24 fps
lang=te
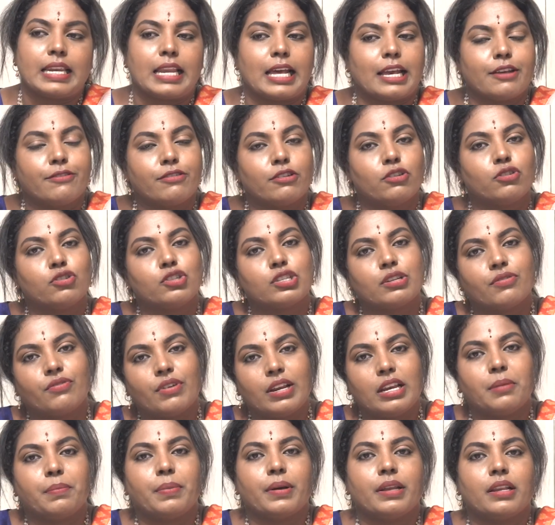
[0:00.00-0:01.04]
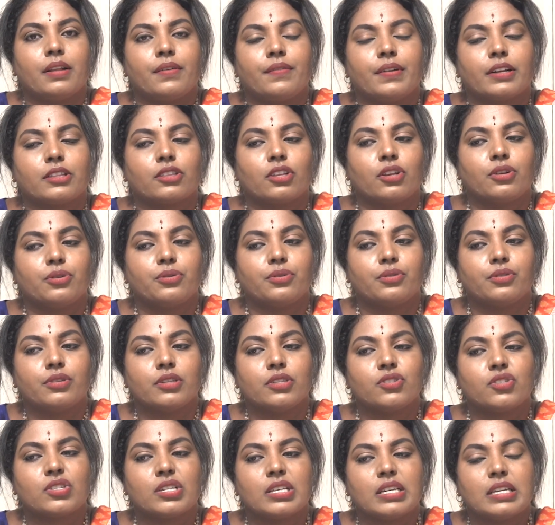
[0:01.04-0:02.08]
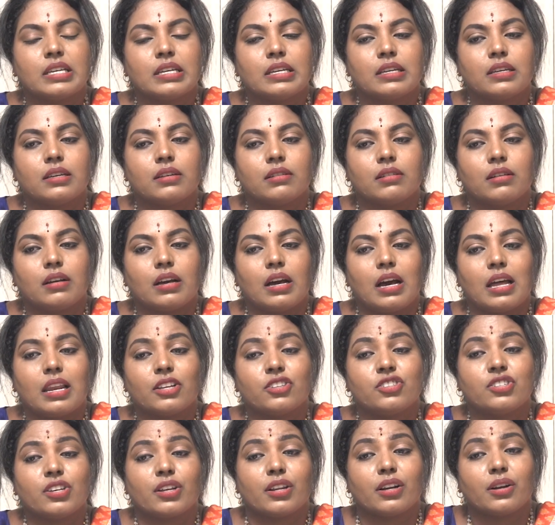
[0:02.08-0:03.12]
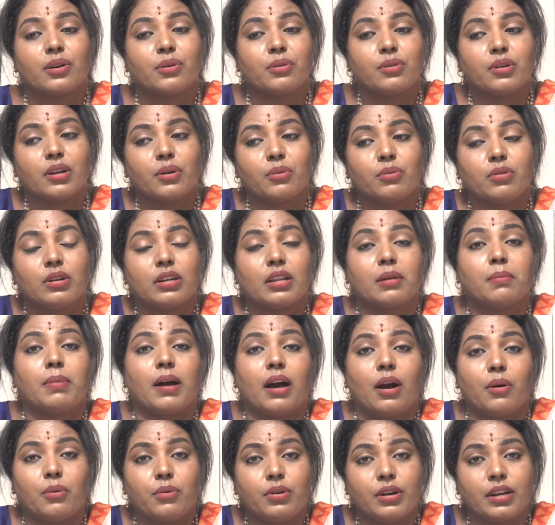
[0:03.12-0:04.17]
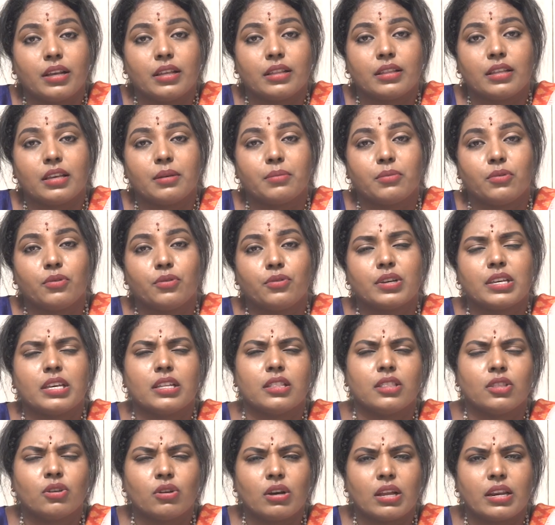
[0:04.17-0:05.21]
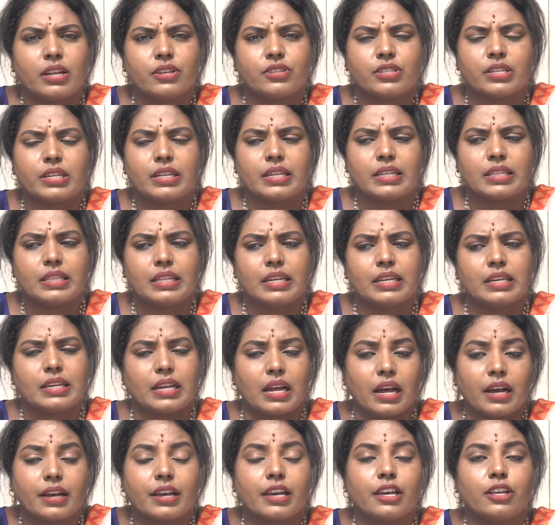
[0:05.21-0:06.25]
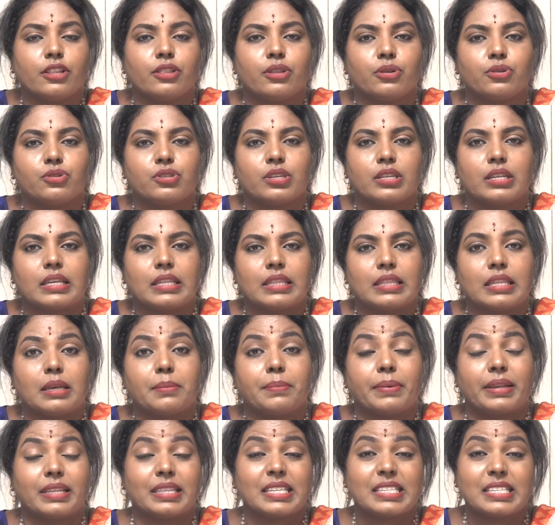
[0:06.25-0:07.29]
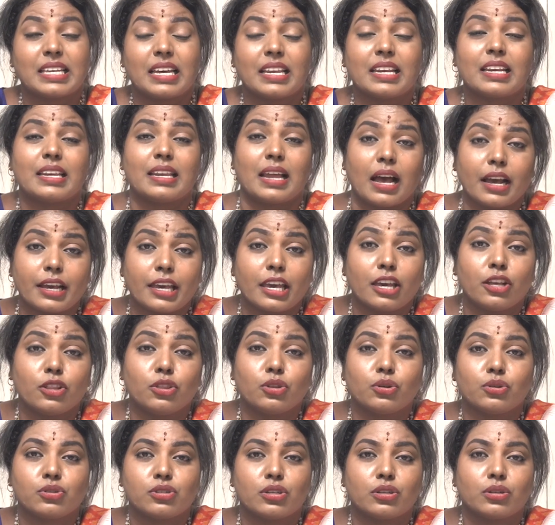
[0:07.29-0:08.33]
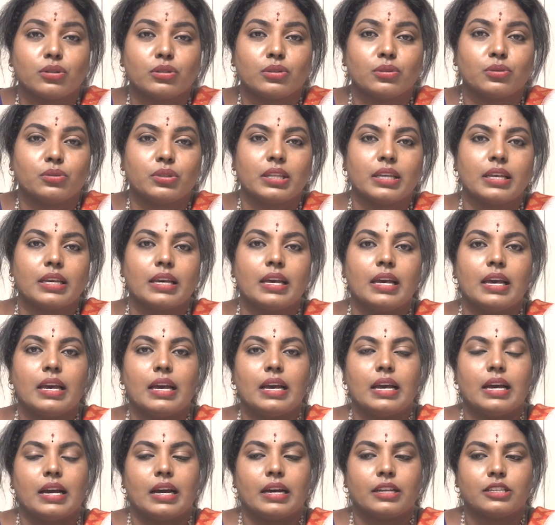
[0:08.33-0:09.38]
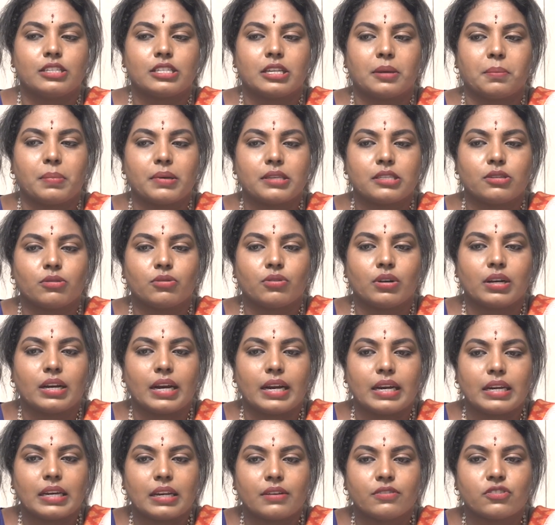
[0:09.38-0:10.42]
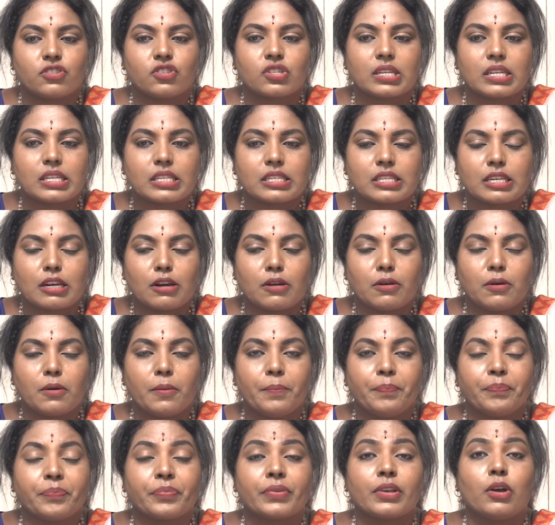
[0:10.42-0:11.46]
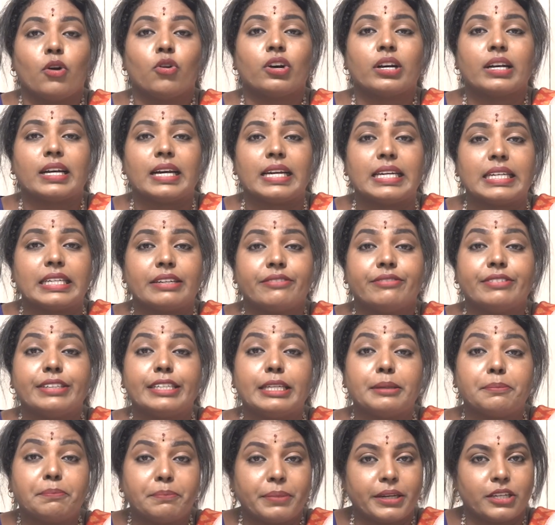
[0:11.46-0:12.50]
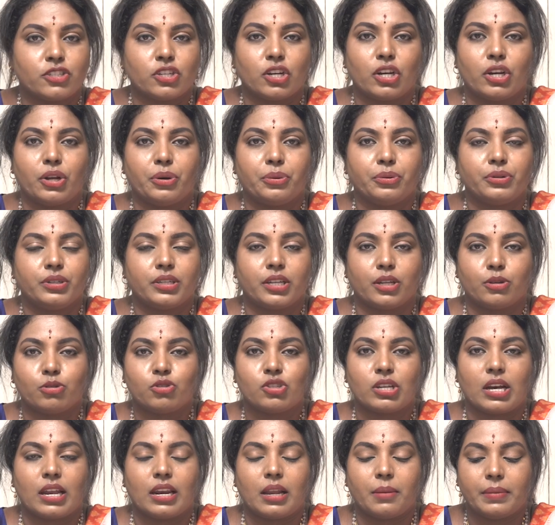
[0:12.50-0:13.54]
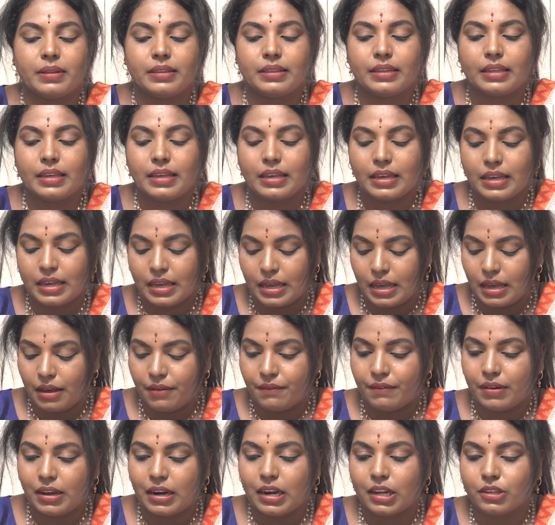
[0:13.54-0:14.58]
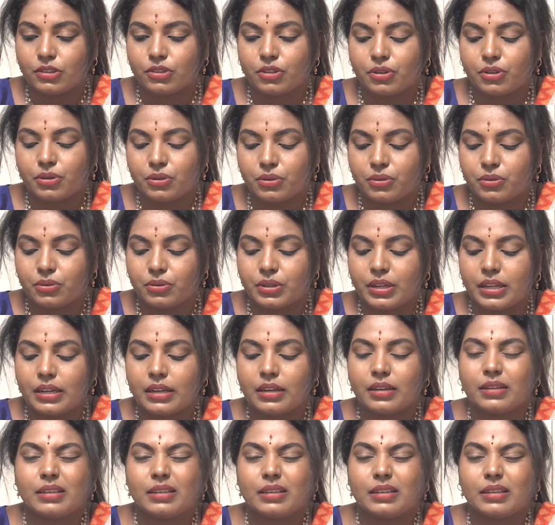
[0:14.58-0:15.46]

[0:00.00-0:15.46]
లైఫ్లోంచి వెళ్ళిపోయిన వ్యక్తుల గురించి అలా జరగకుండా ఉంటే బాగుండేదేమో ఎందుకు అలా జరిగింది నాకే ఎందుకు జరిగింది ప్రతిసారి నాకే ఎందుకు జరుగుతుంది అని చెప్పేసి ఒక కైండ్ ఆఫ్ స్ట్రెస్లో ఒక కైండ్ ఆఫ్ డిప్రెషన్లో ఉంటారు చాలామంది వాళ్ళందరూ కూడా